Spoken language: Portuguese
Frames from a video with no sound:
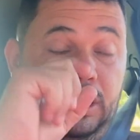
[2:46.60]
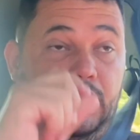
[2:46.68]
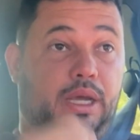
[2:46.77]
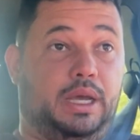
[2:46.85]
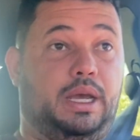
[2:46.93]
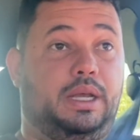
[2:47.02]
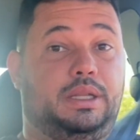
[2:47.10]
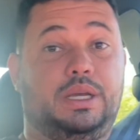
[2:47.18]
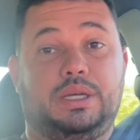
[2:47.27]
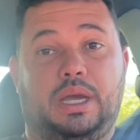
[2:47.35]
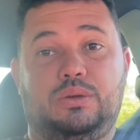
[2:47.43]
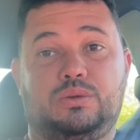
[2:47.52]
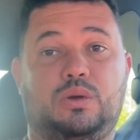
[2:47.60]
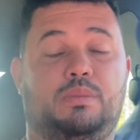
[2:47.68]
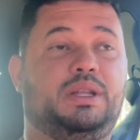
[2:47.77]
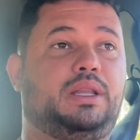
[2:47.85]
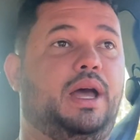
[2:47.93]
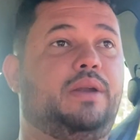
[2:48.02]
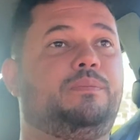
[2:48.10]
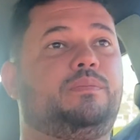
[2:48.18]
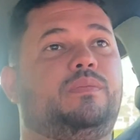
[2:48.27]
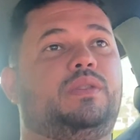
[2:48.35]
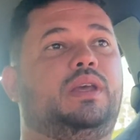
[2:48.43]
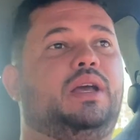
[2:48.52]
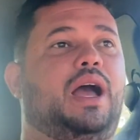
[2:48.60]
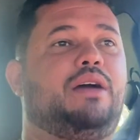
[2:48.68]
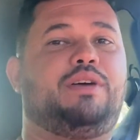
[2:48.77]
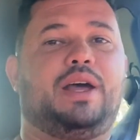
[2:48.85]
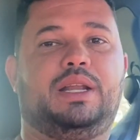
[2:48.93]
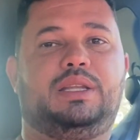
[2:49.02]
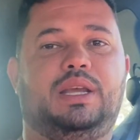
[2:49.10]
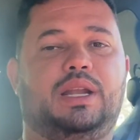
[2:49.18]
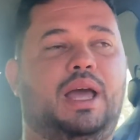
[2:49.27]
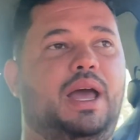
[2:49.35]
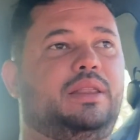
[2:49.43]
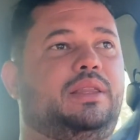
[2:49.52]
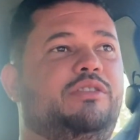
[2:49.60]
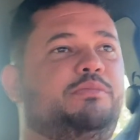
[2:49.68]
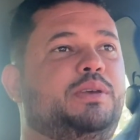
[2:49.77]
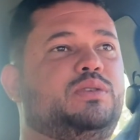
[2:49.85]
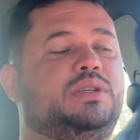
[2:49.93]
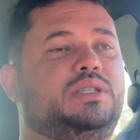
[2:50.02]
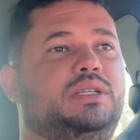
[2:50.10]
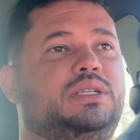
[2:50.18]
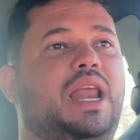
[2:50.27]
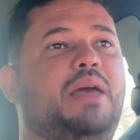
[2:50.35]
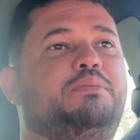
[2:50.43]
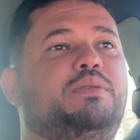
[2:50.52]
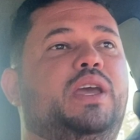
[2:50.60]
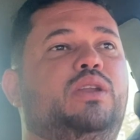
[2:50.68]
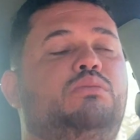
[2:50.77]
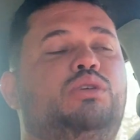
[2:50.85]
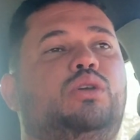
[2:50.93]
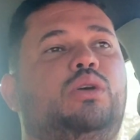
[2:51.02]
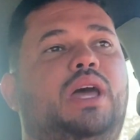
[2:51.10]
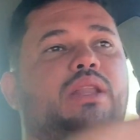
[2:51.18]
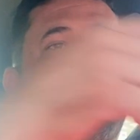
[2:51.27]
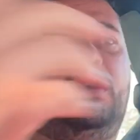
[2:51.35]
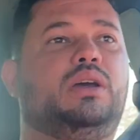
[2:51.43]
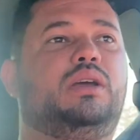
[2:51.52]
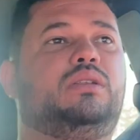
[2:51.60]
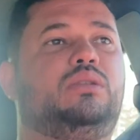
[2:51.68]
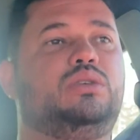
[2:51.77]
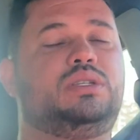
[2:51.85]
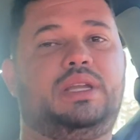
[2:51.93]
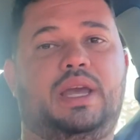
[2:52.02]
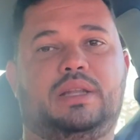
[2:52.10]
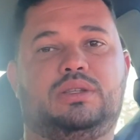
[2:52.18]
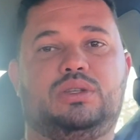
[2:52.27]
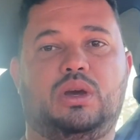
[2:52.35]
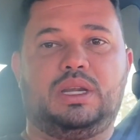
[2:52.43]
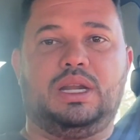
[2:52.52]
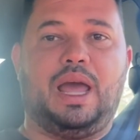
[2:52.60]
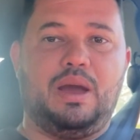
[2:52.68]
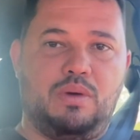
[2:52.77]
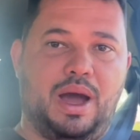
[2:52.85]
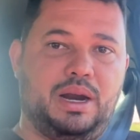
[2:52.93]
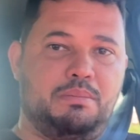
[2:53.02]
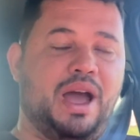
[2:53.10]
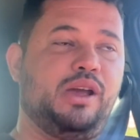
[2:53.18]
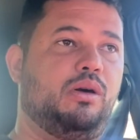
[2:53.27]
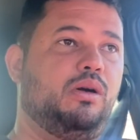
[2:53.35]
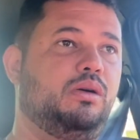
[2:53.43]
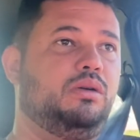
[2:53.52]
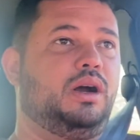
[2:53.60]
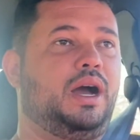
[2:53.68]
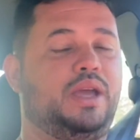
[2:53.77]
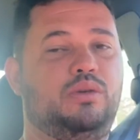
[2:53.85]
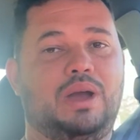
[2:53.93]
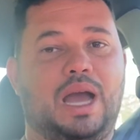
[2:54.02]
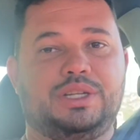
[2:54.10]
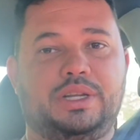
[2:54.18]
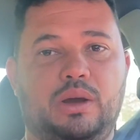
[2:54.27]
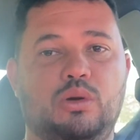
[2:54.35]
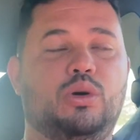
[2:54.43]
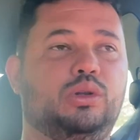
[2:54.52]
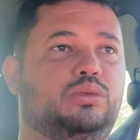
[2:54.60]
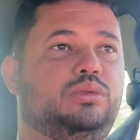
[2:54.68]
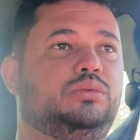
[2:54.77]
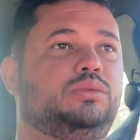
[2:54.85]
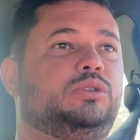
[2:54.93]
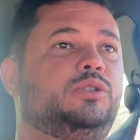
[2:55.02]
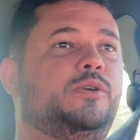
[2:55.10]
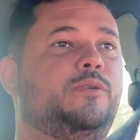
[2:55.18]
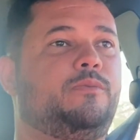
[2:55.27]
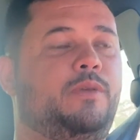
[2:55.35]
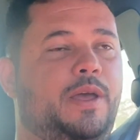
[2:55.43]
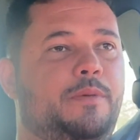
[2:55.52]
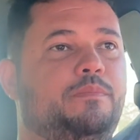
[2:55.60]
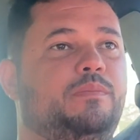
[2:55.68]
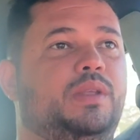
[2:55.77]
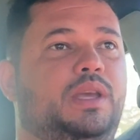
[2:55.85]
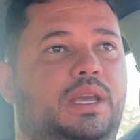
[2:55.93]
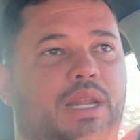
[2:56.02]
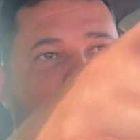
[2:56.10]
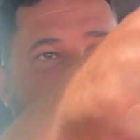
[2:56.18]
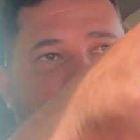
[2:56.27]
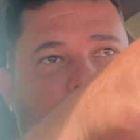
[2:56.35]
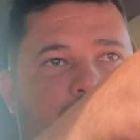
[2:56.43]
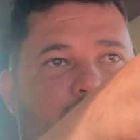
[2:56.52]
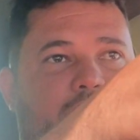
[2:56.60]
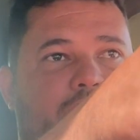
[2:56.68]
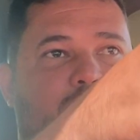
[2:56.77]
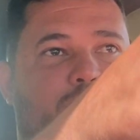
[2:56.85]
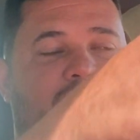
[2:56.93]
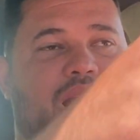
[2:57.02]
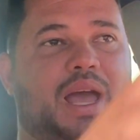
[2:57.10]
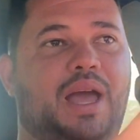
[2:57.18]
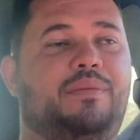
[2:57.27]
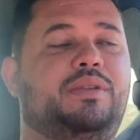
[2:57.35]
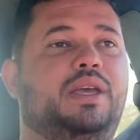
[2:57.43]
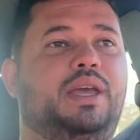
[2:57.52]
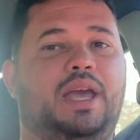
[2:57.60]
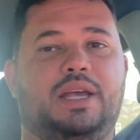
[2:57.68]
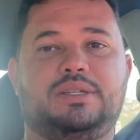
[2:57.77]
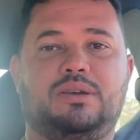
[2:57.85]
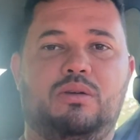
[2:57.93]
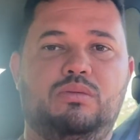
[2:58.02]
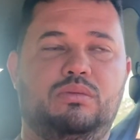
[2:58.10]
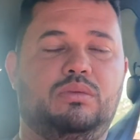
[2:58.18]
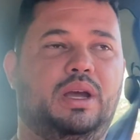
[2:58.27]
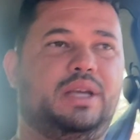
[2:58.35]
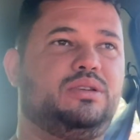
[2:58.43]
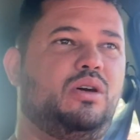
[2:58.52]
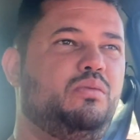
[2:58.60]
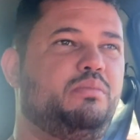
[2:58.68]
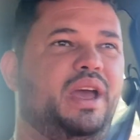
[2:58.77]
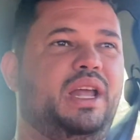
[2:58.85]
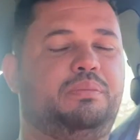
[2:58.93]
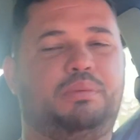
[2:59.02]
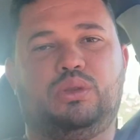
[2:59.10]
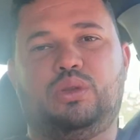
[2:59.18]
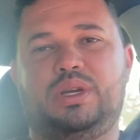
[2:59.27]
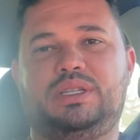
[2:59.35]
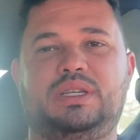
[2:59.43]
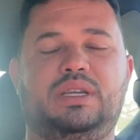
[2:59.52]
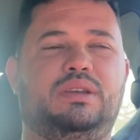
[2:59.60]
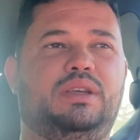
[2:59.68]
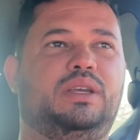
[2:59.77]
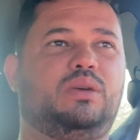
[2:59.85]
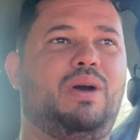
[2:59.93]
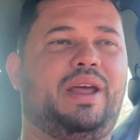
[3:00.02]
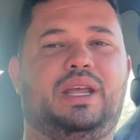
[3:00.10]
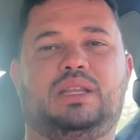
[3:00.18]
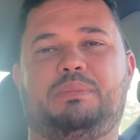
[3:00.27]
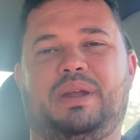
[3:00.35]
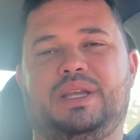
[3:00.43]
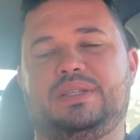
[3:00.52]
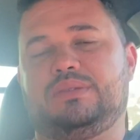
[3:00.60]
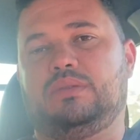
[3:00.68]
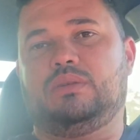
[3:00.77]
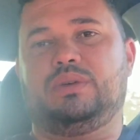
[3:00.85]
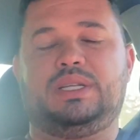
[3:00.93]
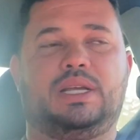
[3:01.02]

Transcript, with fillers: é, deixa aí nos comentários. A varandinha lá, teve pessoas que disseram, claro, ah, porque não botou na Dona Luz Neto? Só que lá é uma área maior, aí o gasto é outro, né? E lá não, Dona Ilma lá, é só um, é só um metro por 2,40 parece, uma coisa